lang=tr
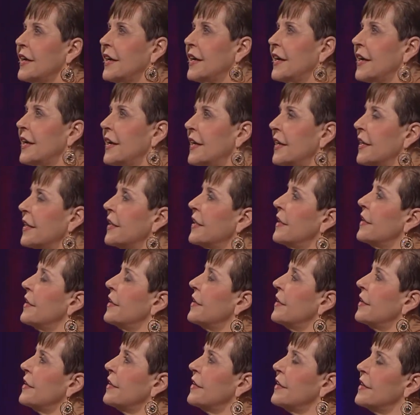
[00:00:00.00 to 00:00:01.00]
Anne
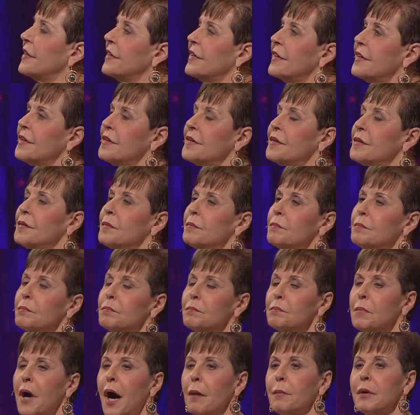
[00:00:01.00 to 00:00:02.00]
kartal
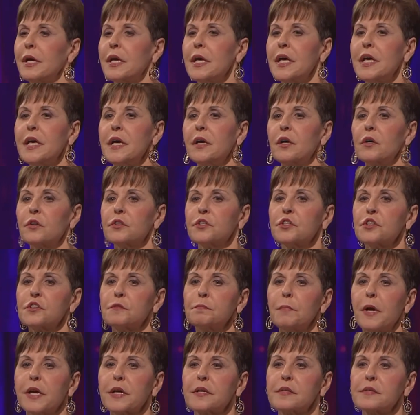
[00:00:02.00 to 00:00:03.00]
onlara en
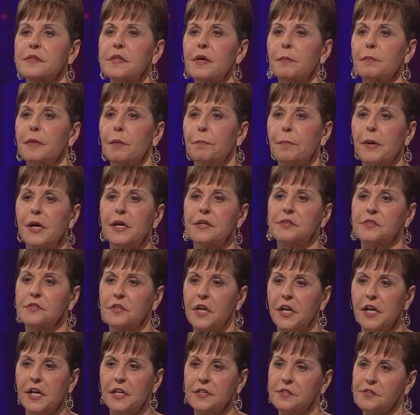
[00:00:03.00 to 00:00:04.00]
güzel yuvayı
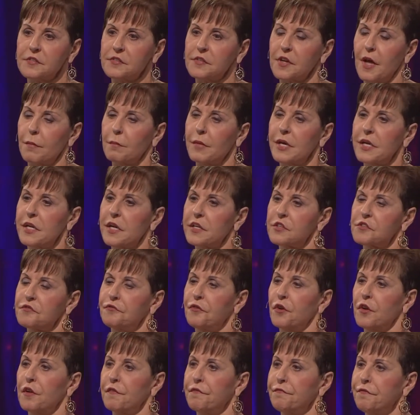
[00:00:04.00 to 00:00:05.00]
yapıyor her
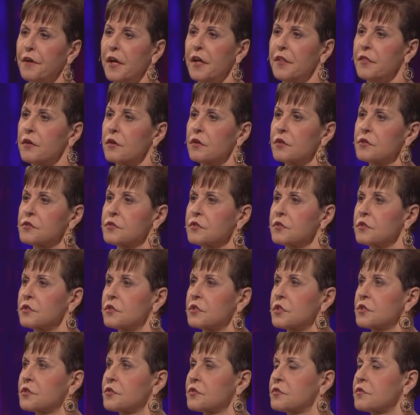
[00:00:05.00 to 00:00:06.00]
yanı tüylerle
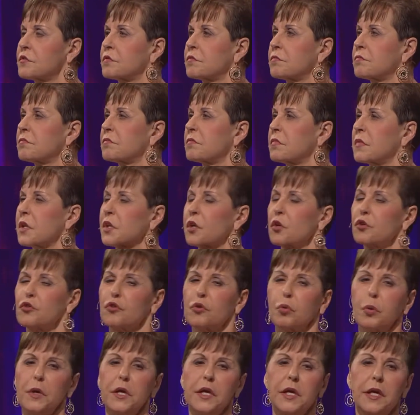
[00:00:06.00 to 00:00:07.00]
dolu,
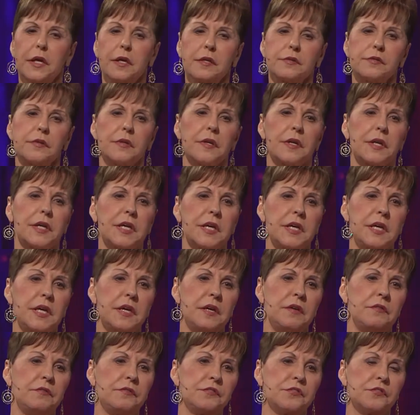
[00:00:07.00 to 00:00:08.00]
yapraklarla sarılı,
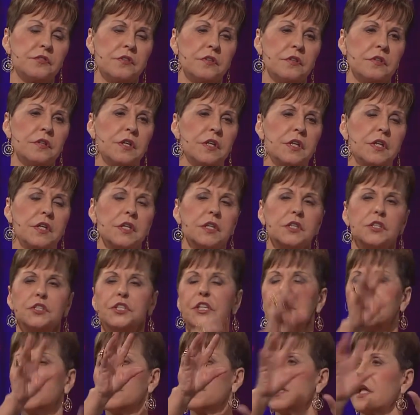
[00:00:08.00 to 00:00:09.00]
bulabildiği
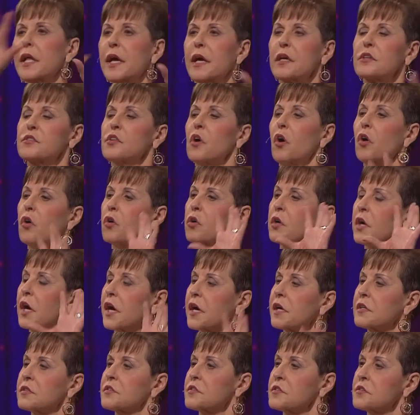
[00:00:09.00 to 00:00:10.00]
her şeyi
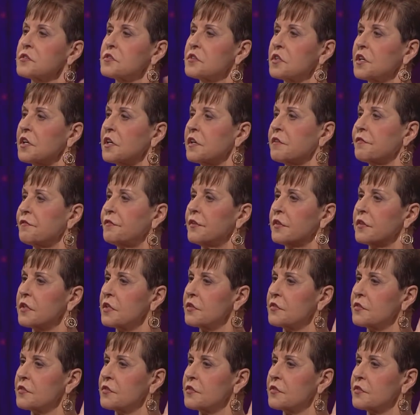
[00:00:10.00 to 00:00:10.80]
yuvasına taşımış.